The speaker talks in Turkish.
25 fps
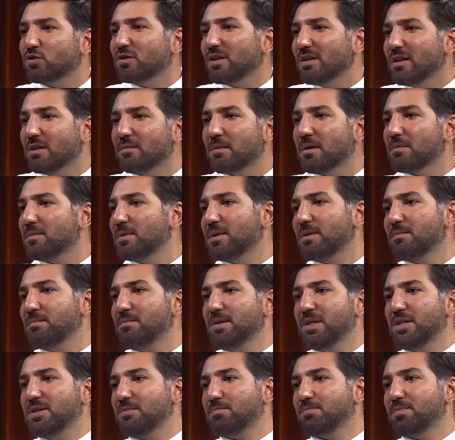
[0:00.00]
ortalama
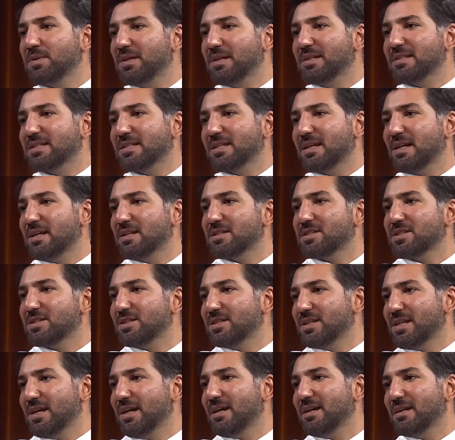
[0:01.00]
bir, bir, bir
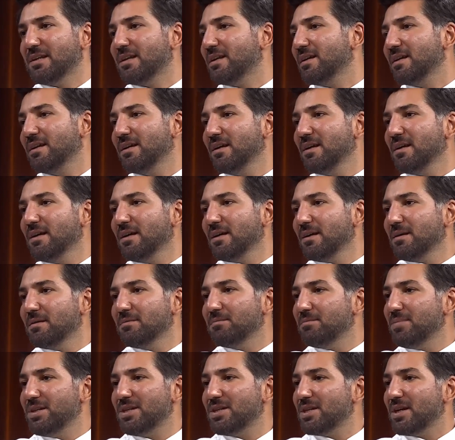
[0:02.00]
kıskançlık yani.
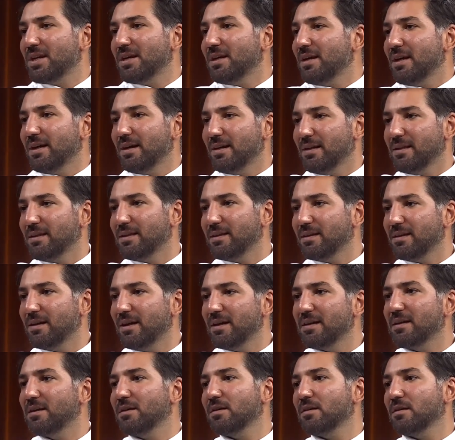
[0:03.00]
Aynen. Bir şey yani.
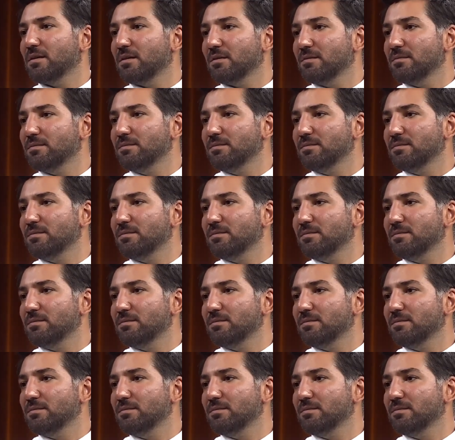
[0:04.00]
Ben hani... işte